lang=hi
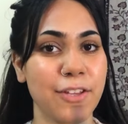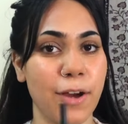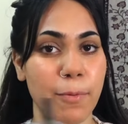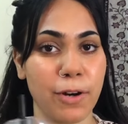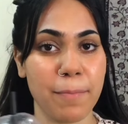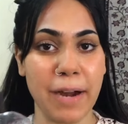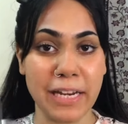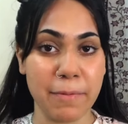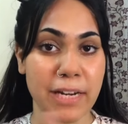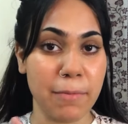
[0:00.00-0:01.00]
तो आप लोगों ने
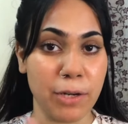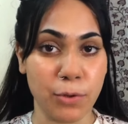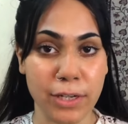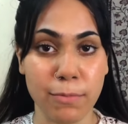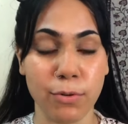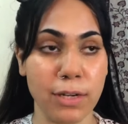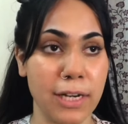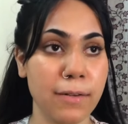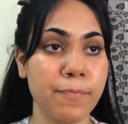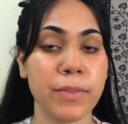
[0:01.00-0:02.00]
पानी पीना बिल्कुल नहीं
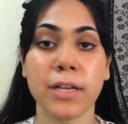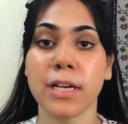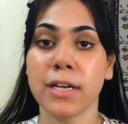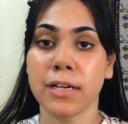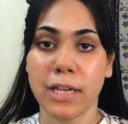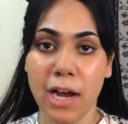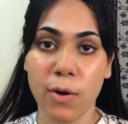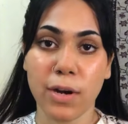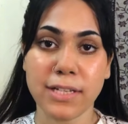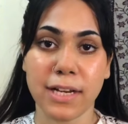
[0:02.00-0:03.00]
भूलना क्या
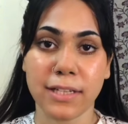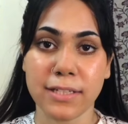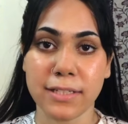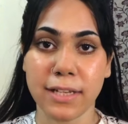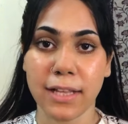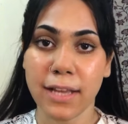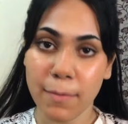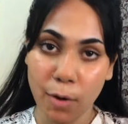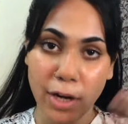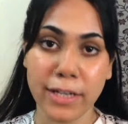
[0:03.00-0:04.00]
होगा ज़्यादा से ज़्यादा
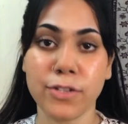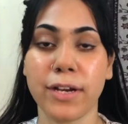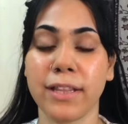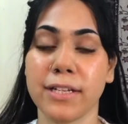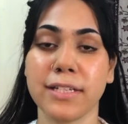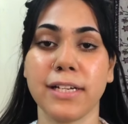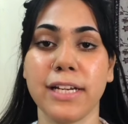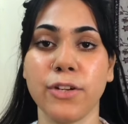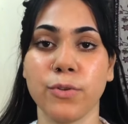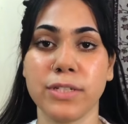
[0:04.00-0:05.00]
बॉडी जो है अंदर से
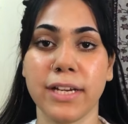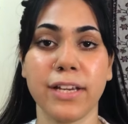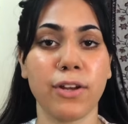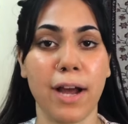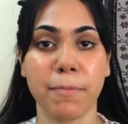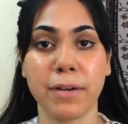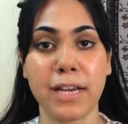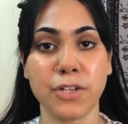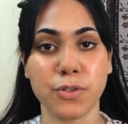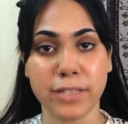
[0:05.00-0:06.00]
क्लीन हो जाएगी और
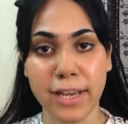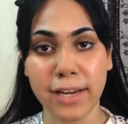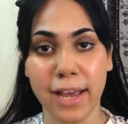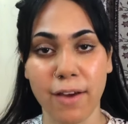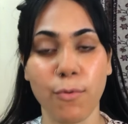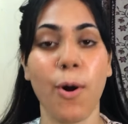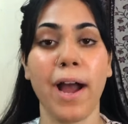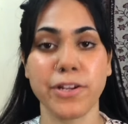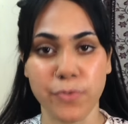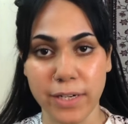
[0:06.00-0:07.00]
आपकी जो स्किन है वो
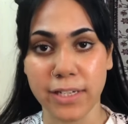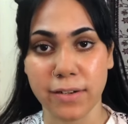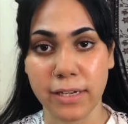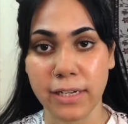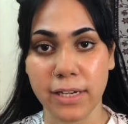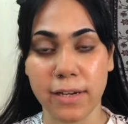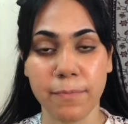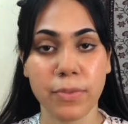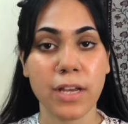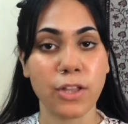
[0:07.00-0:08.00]
हाइड्रेटेड रहेगी
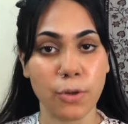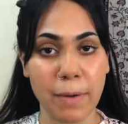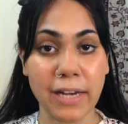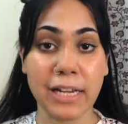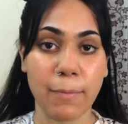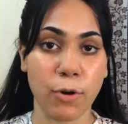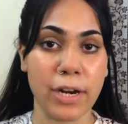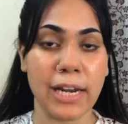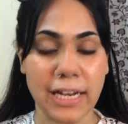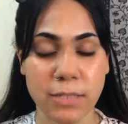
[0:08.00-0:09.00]
तो पानी आप
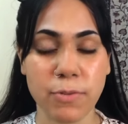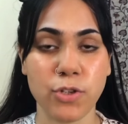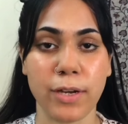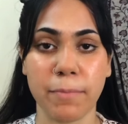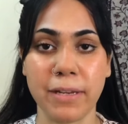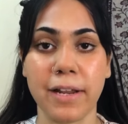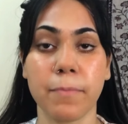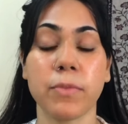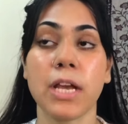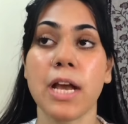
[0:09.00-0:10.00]
लोगों ने लाजमी जो है पीना है